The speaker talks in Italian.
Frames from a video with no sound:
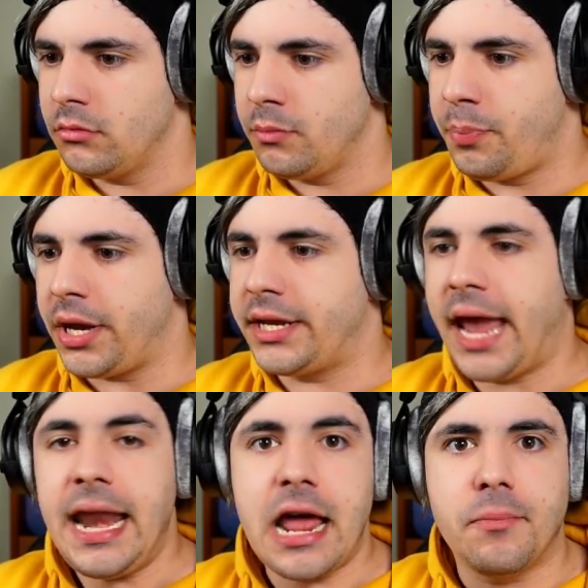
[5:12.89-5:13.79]

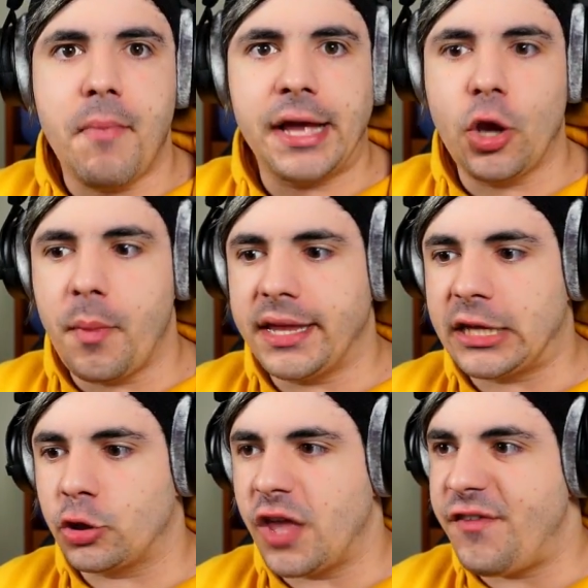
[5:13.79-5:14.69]
Perché l'armadio mi ha
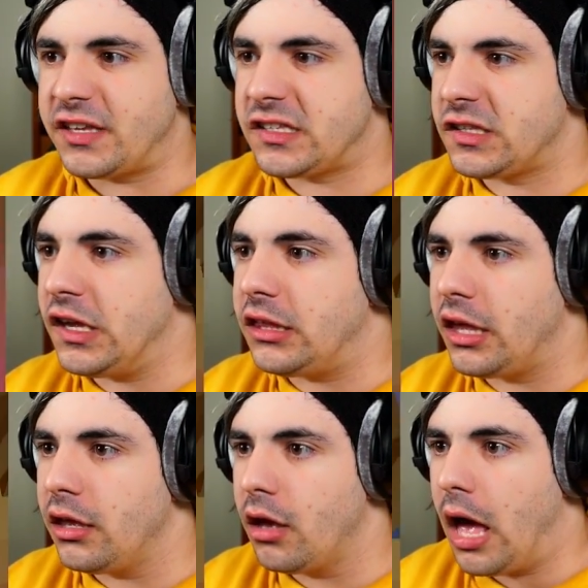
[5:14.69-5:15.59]
dato dei vestiti?